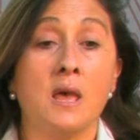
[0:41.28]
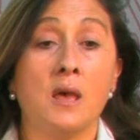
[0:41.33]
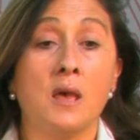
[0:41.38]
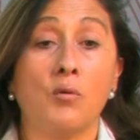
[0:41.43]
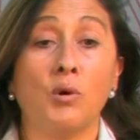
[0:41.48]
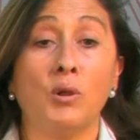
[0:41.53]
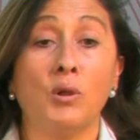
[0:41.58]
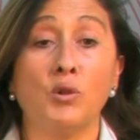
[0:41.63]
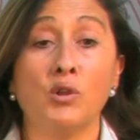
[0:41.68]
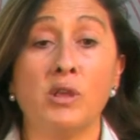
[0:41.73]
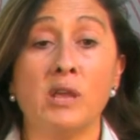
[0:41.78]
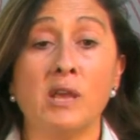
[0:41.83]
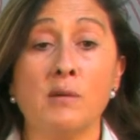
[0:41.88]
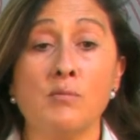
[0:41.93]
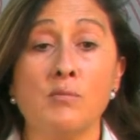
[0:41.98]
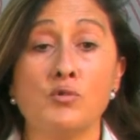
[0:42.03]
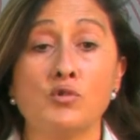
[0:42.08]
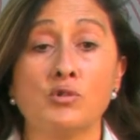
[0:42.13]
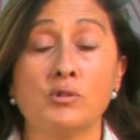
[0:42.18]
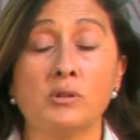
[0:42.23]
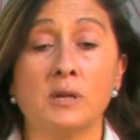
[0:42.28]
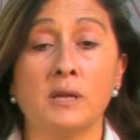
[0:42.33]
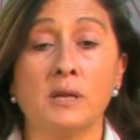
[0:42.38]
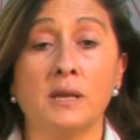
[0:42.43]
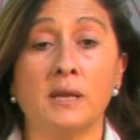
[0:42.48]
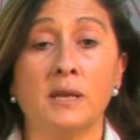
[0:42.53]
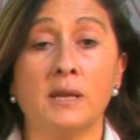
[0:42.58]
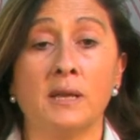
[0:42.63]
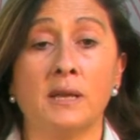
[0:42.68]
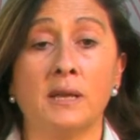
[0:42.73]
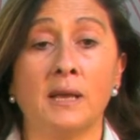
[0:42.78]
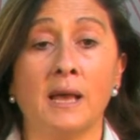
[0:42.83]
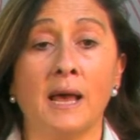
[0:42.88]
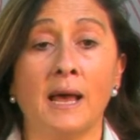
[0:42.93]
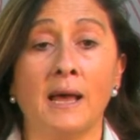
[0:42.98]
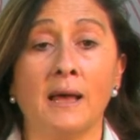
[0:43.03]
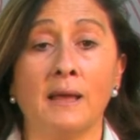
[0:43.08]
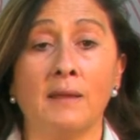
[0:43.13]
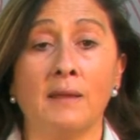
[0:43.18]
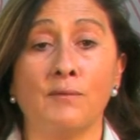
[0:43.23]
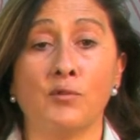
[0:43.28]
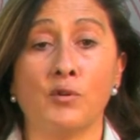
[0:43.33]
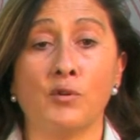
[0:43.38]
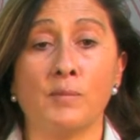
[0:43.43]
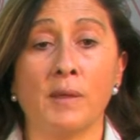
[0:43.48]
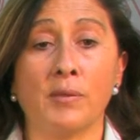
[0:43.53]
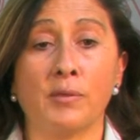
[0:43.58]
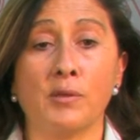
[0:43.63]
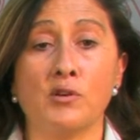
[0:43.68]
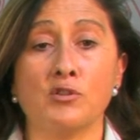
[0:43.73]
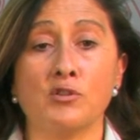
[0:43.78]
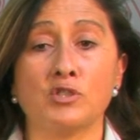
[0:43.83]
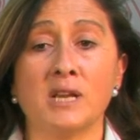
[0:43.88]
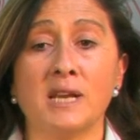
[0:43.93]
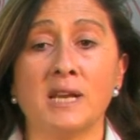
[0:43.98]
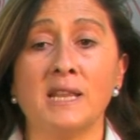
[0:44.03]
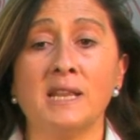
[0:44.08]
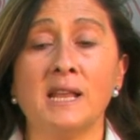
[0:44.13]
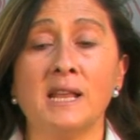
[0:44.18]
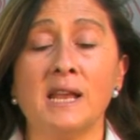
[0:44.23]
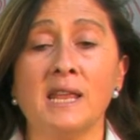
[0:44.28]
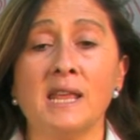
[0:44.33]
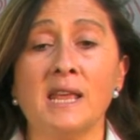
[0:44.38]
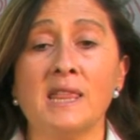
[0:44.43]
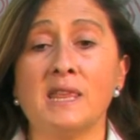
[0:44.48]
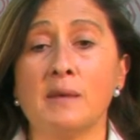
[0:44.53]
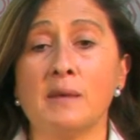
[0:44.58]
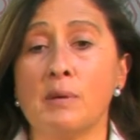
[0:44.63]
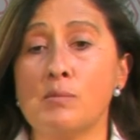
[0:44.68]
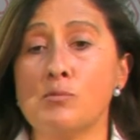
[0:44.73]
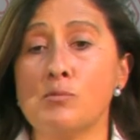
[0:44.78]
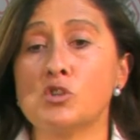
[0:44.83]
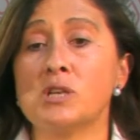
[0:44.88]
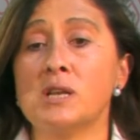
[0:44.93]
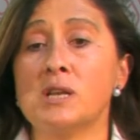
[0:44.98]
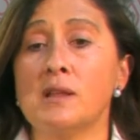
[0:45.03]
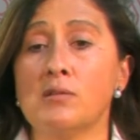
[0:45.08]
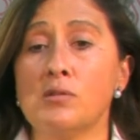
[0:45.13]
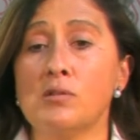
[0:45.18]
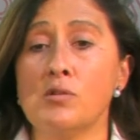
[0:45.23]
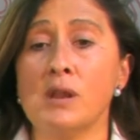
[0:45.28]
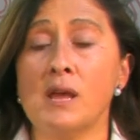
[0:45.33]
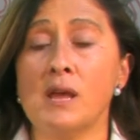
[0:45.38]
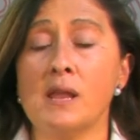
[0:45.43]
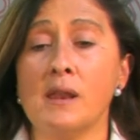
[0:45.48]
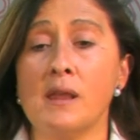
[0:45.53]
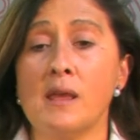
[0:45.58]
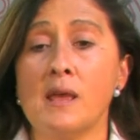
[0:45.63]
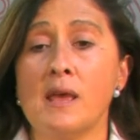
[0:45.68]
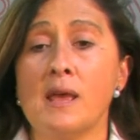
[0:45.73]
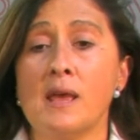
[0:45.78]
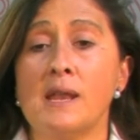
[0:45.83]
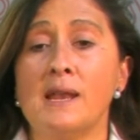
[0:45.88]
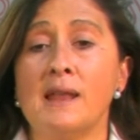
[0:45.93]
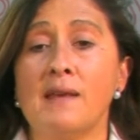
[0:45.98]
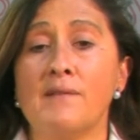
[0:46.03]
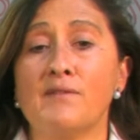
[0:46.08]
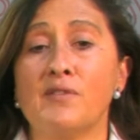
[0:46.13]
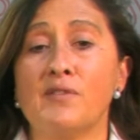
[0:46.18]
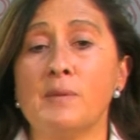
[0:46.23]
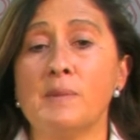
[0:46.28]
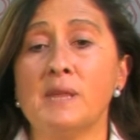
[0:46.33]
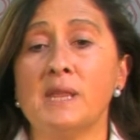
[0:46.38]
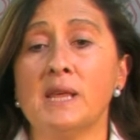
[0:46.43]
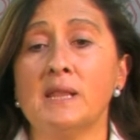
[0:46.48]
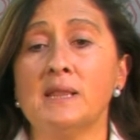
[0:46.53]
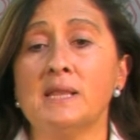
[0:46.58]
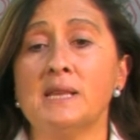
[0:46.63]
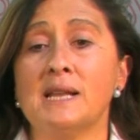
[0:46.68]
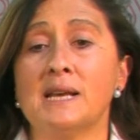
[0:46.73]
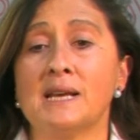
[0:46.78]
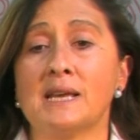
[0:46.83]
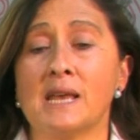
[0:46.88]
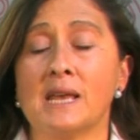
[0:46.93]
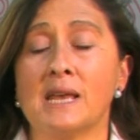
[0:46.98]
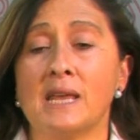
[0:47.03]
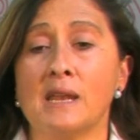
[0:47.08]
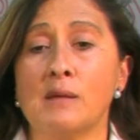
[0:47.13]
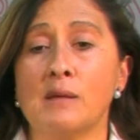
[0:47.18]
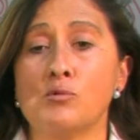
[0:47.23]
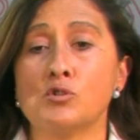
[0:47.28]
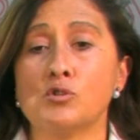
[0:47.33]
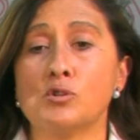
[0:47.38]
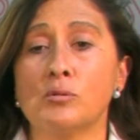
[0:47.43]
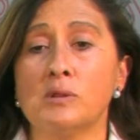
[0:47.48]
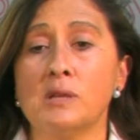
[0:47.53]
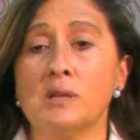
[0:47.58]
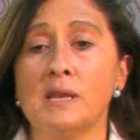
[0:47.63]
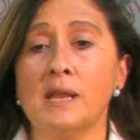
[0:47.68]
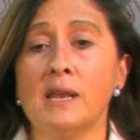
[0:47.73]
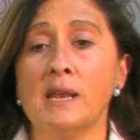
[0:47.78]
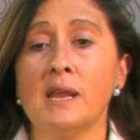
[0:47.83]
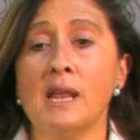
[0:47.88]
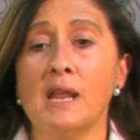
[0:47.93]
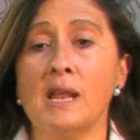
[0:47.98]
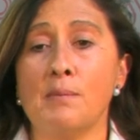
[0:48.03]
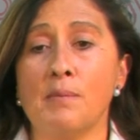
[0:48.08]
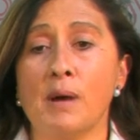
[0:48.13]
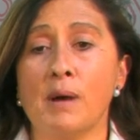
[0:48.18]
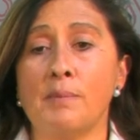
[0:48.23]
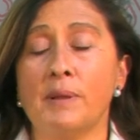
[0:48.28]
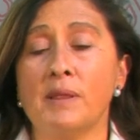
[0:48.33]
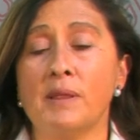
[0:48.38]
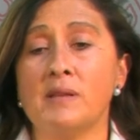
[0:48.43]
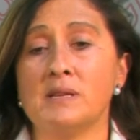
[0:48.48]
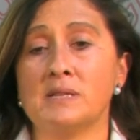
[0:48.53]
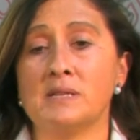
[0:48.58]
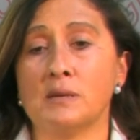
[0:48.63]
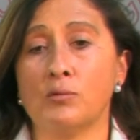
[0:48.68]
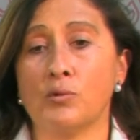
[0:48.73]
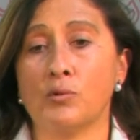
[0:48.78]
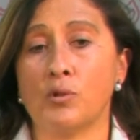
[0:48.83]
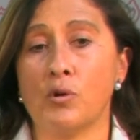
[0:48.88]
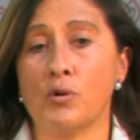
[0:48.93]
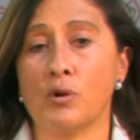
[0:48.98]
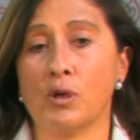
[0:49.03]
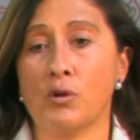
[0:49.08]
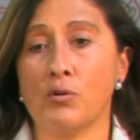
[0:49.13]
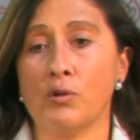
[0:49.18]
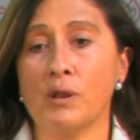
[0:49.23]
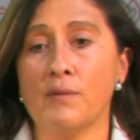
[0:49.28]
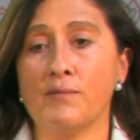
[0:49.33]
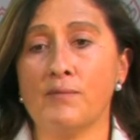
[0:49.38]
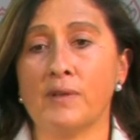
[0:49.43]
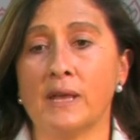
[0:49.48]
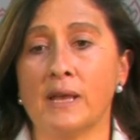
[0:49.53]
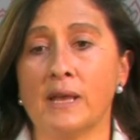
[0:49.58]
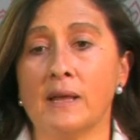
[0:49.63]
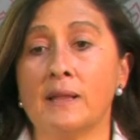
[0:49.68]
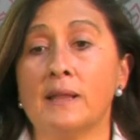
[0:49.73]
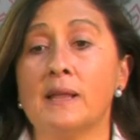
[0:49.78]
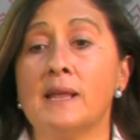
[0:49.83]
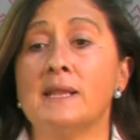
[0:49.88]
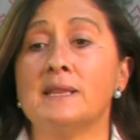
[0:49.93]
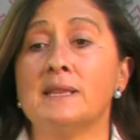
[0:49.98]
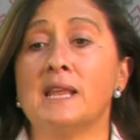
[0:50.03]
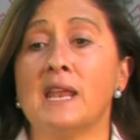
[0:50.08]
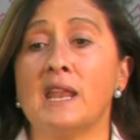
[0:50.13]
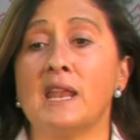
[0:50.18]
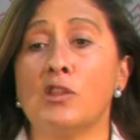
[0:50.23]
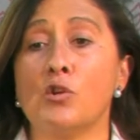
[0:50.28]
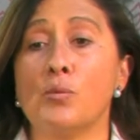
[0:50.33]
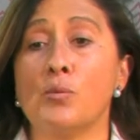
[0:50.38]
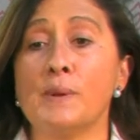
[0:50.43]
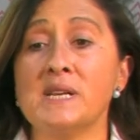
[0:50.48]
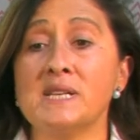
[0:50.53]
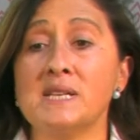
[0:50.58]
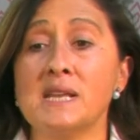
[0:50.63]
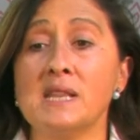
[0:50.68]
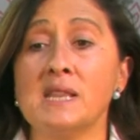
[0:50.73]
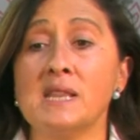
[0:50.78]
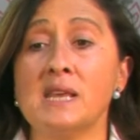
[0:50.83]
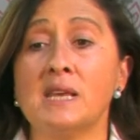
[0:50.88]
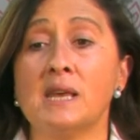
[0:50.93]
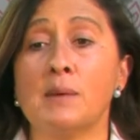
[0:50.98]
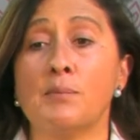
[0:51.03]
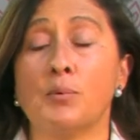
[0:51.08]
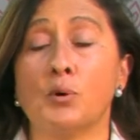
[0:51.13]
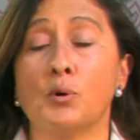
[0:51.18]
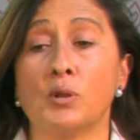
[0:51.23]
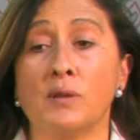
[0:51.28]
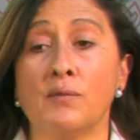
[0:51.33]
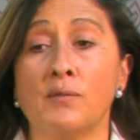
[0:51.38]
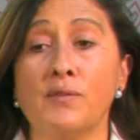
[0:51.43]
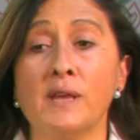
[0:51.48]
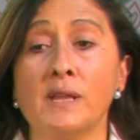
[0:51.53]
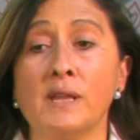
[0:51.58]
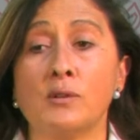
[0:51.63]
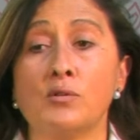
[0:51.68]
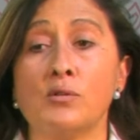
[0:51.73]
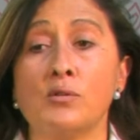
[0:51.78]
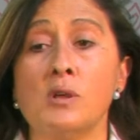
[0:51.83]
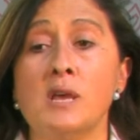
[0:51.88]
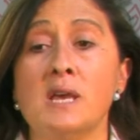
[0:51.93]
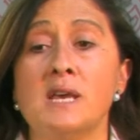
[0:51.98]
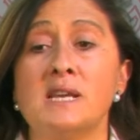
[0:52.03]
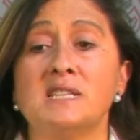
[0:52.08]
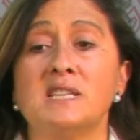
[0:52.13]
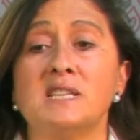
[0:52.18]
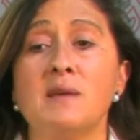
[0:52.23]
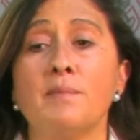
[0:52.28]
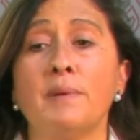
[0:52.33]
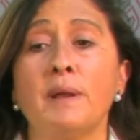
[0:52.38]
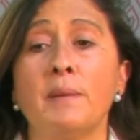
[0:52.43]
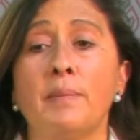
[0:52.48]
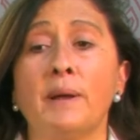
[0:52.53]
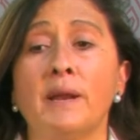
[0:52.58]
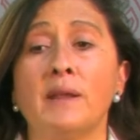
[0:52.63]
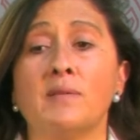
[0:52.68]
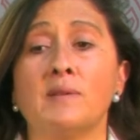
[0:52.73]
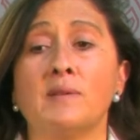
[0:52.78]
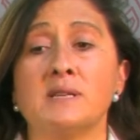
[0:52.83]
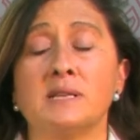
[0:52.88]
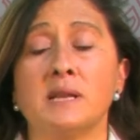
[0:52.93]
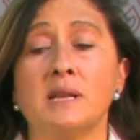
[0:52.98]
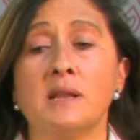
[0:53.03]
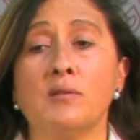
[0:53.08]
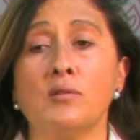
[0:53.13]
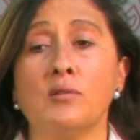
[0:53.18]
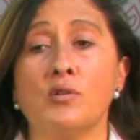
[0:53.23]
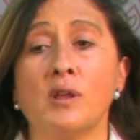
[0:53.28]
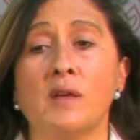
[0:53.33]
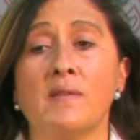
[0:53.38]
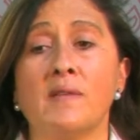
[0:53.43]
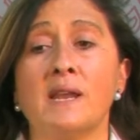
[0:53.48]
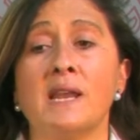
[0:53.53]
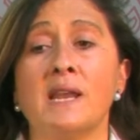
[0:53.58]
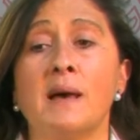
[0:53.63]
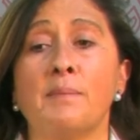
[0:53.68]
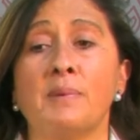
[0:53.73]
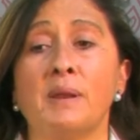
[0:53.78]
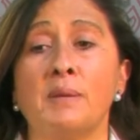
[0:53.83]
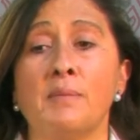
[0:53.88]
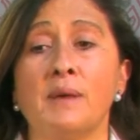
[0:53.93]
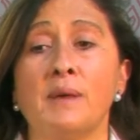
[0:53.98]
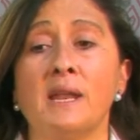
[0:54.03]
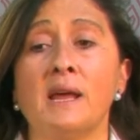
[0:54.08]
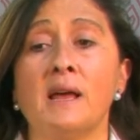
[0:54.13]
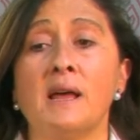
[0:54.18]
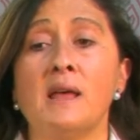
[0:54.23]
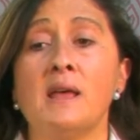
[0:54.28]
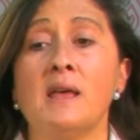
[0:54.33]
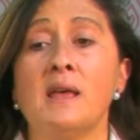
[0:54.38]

Cuando lleguemos eh, a Información Sanitaria debemos seleccionar la enfermedad de la que queremos obtener el mapa de distribución geográfica, teniendo presente que por defecto siempre aparece seleccionada la primera